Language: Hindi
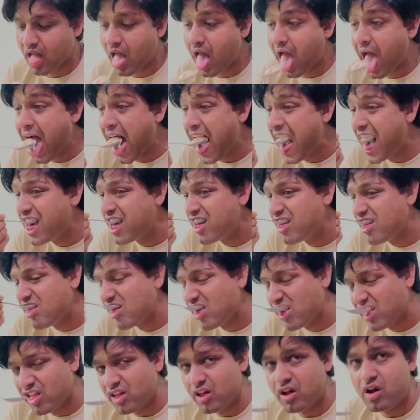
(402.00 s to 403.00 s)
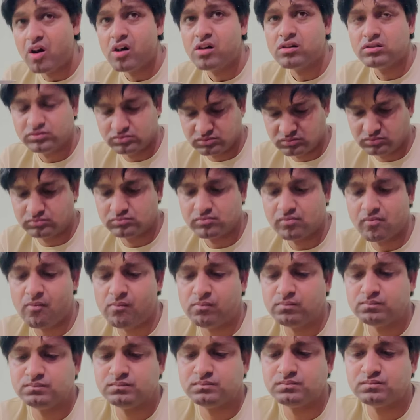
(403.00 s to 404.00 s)
सकते थे अब तो हम टाइम से
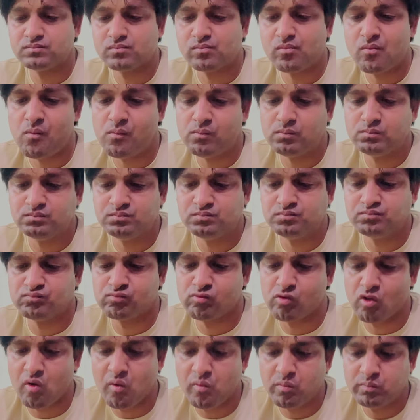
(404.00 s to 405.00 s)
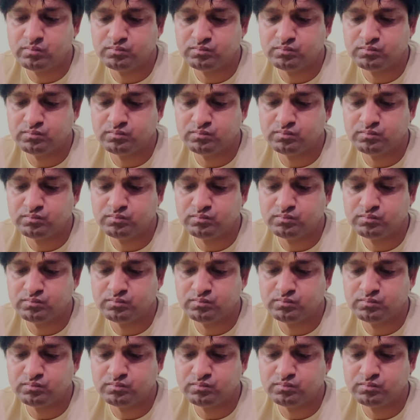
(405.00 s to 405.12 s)
आ गए है ना हम्म।